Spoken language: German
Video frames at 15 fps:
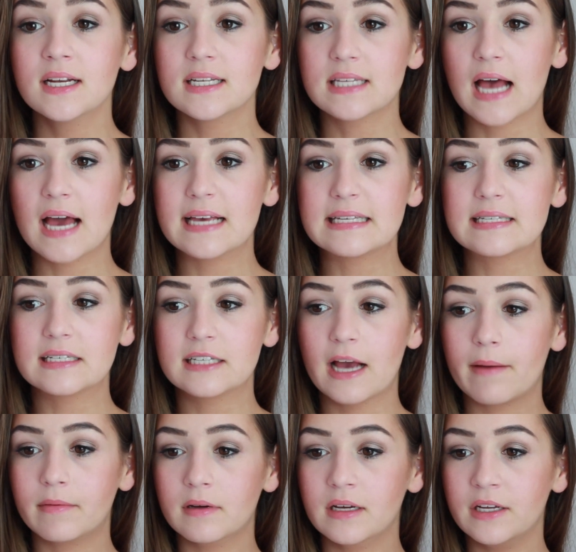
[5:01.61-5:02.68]
Das heißt, ich
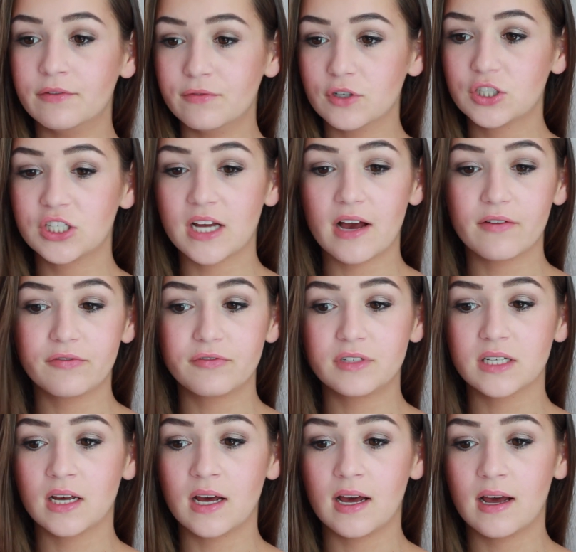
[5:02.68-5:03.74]
habe in
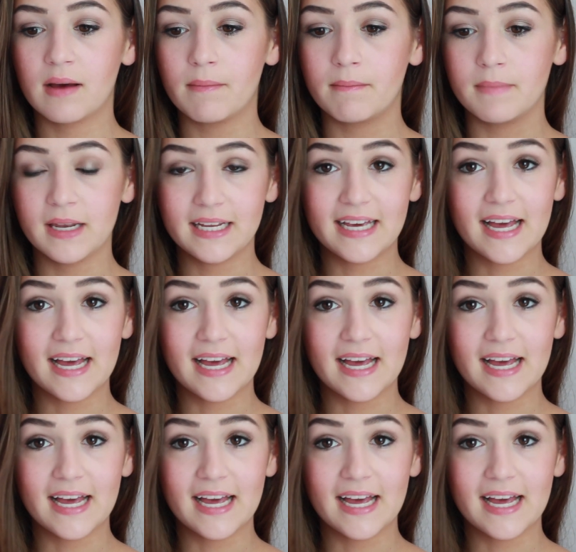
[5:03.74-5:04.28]
Wirtschaft äh, mir